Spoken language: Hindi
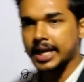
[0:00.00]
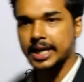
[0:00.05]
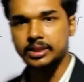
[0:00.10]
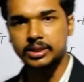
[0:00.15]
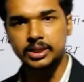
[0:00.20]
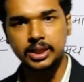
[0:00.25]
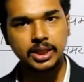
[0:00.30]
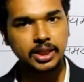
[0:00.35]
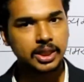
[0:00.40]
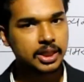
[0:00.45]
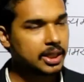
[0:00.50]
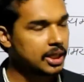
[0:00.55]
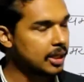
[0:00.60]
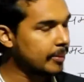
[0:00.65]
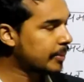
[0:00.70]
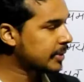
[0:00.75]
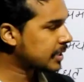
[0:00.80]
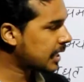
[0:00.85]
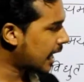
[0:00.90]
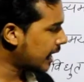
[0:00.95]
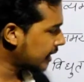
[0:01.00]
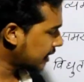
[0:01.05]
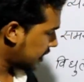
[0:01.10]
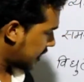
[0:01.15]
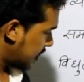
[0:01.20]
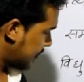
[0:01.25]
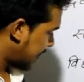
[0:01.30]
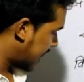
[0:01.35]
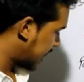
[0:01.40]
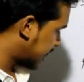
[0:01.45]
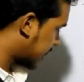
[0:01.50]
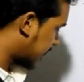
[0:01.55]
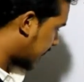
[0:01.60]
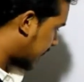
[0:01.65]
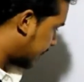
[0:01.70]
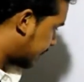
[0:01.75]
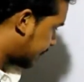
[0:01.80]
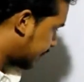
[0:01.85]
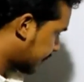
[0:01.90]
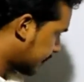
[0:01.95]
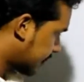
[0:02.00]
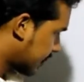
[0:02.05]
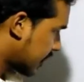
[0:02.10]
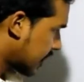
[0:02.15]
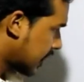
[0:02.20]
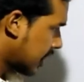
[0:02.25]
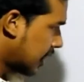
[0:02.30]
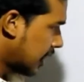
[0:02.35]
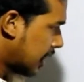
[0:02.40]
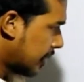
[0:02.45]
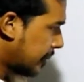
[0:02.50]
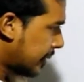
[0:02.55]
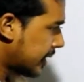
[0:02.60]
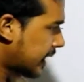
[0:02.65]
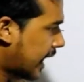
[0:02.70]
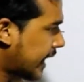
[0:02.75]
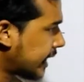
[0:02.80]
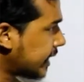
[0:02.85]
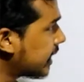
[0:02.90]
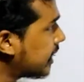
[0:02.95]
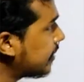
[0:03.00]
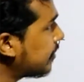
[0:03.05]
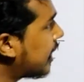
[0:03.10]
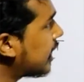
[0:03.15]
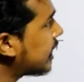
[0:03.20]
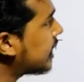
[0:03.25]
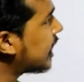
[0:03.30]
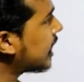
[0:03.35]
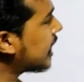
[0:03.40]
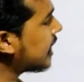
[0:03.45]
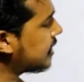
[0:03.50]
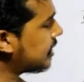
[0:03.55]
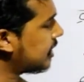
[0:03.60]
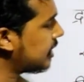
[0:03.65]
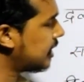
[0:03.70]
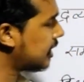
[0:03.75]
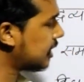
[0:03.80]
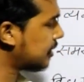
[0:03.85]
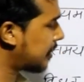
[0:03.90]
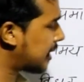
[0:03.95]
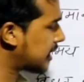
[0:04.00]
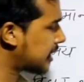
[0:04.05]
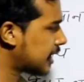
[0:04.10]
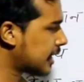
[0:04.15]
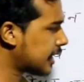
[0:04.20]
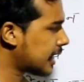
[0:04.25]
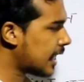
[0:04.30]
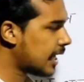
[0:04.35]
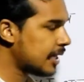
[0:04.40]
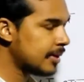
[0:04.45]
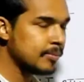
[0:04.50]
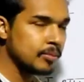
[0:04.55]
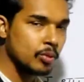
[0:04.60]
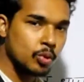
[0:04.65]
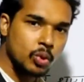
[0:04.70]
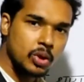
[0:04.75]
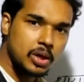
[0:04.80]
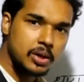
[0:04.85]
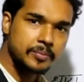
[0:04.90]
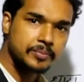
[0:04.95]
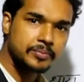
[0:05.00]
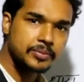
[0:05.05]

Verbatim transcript: लास्ट है पदार्थ की मात्रा पदार्थ की मात्रा का सीजीएस मात्रा क्या है मोल